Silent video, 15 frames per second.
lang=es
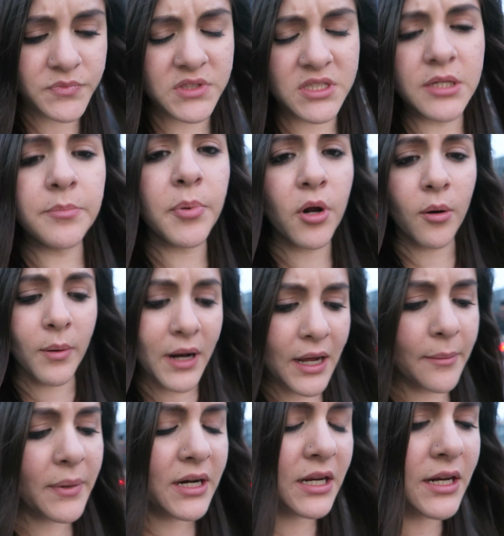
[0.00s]
sin
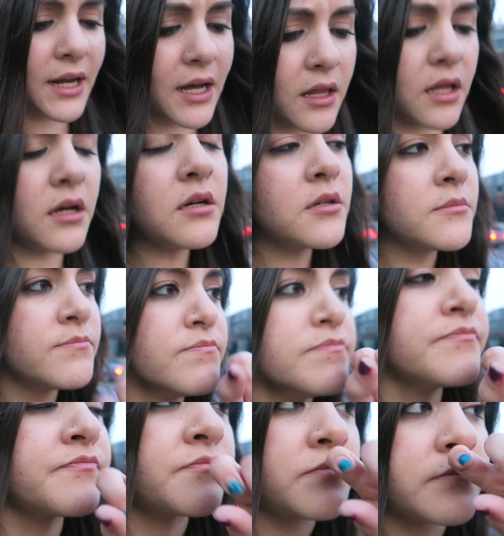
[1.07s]
problema ni nada.
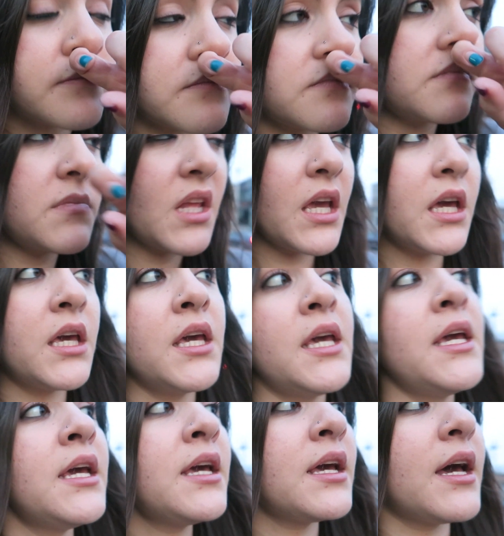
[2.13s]

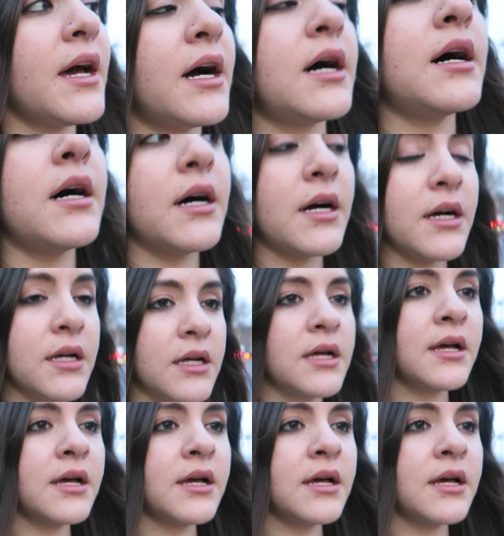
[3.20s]
Y, ah,